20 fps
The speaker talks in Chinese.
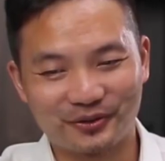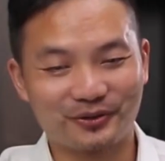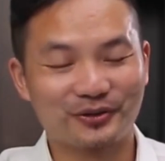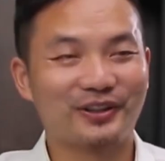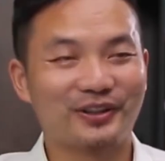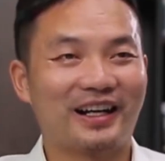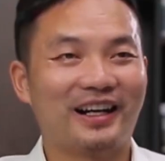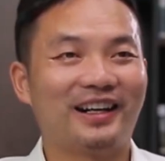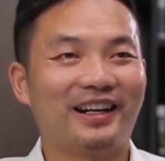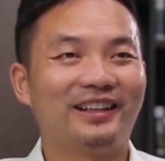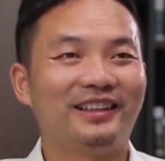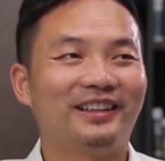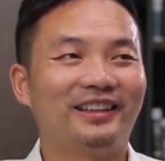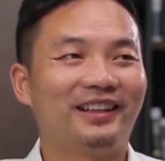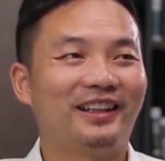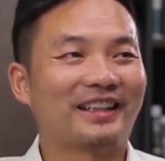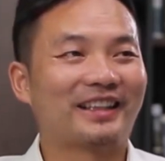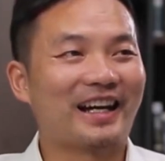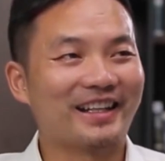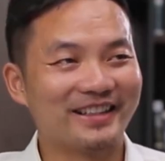左宗棠
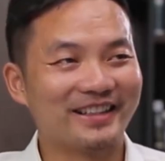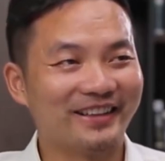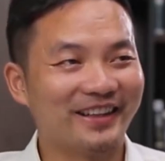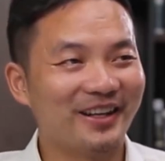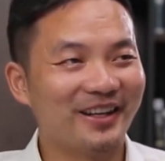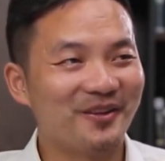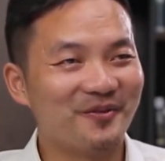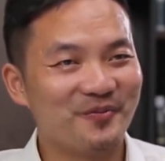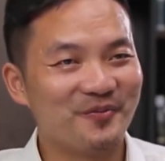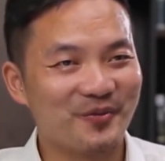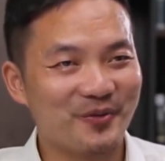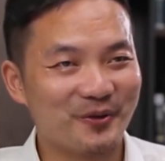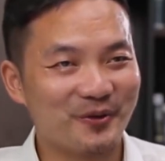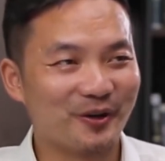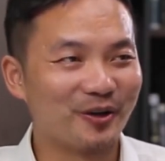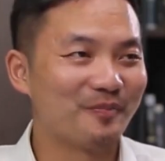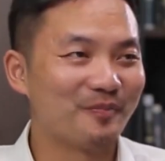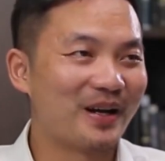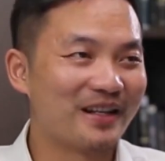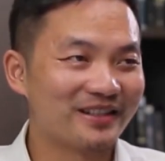打赢了，
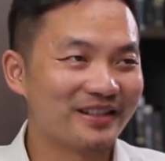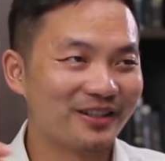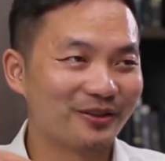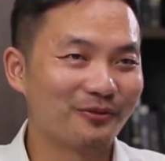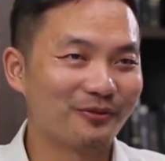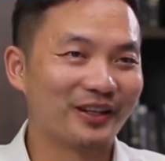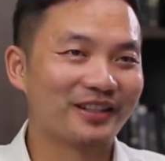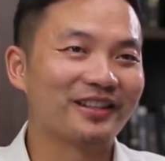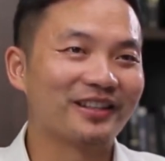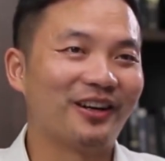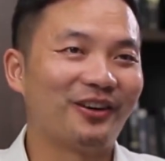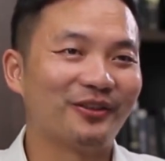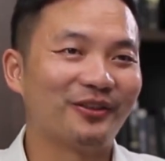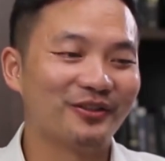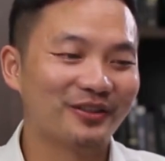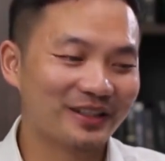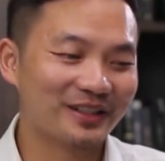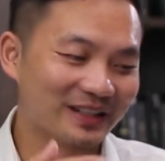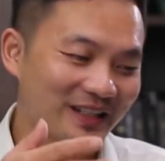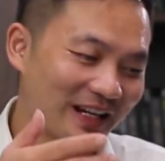有个半次回朝，
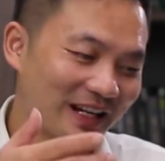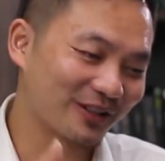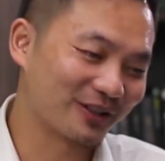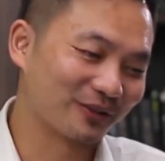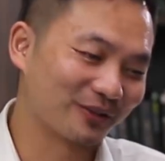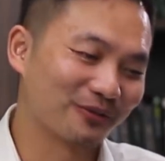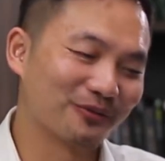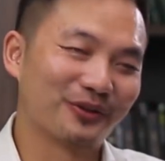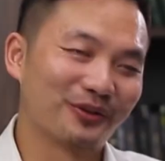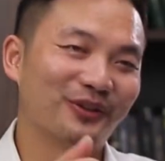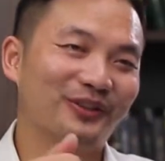再次路